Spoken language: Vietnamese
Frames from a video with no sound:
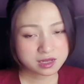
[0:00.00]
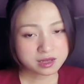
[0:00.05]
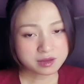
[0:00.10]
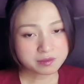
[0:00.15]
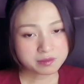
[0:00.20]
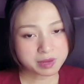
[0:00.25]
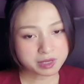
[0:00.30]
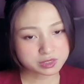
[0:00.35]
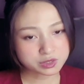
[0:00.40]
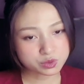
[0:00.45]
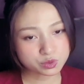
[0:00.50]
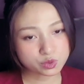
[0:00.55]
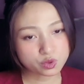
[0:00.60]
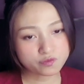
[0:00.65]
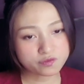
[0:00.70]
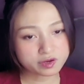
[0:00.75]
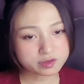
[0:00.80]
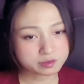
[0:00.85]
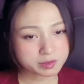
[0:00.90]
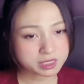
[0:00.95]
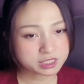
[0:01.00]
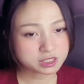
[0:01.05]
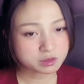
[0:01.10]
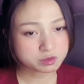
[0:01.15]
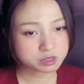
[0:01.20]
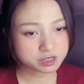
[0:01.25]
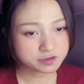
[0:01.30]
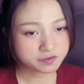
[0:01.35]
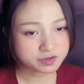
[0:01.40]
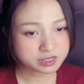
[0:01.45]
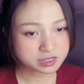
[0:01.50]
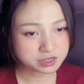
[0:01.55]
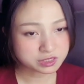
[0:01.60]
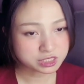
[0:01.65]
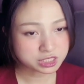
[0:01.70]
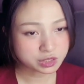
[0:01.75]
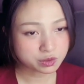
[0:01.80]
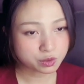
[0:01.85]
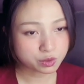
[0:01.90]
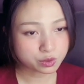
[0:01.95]
mặc dù đồ vật bên trong chữ vật giới
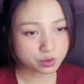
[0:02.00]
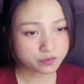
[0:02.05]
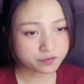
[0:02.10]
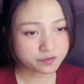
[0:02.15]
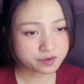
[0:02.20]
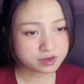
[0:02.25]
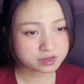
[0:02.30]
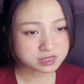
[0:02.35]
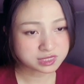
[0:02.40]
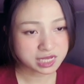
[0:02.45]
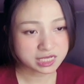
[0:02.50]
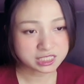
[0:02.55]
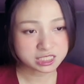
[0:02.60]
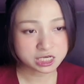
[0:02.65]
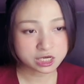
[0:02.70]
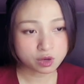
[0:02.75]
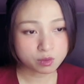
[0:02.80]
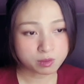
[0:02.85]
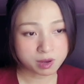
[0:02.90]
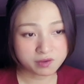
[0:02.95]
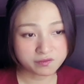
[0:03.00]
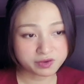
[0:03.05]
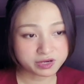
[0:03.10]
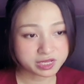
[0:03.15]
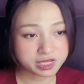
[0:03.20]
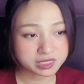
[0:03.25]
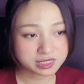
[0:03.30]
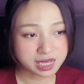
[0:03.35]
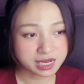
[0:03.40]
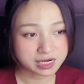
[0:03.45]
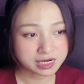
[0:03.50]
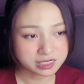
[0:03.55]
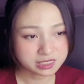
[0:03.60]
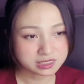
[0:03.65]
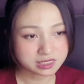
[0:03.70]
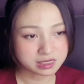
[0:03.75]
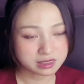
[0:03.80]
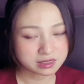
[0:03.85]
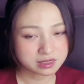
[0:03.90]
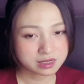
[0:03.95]
chỉ của đối phương giá trị không bằng với địa tạng linh dịch